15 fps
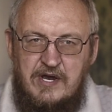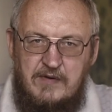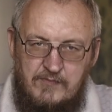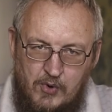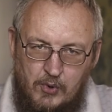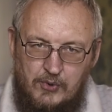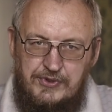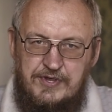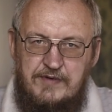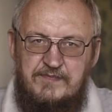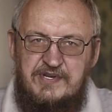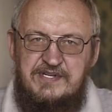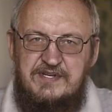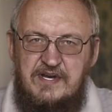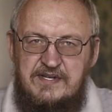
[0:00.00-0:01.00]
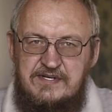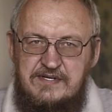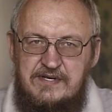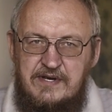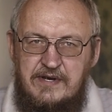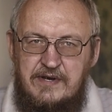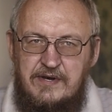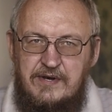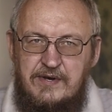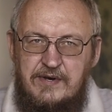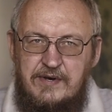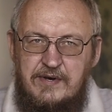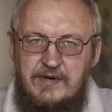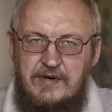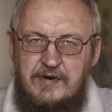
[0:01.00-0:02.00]
могут написать
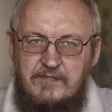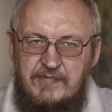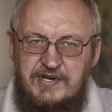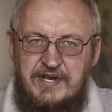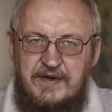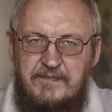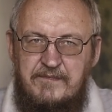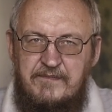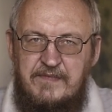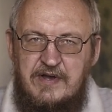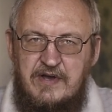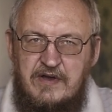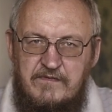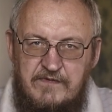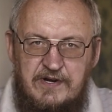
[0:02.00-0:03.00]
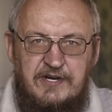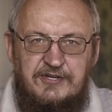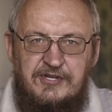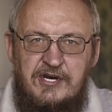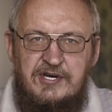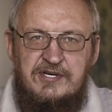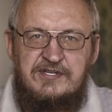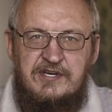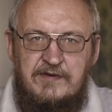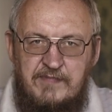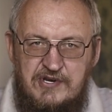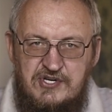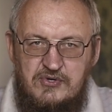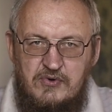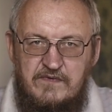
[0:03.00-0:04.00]
мне в электрический
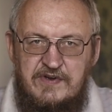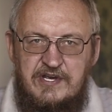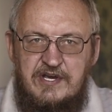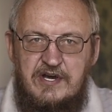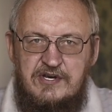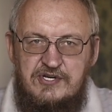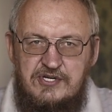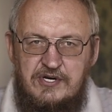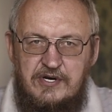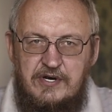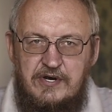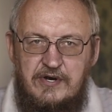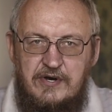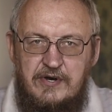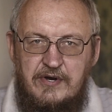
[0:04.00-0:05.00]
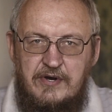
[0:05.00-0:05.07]
почтовый ящик,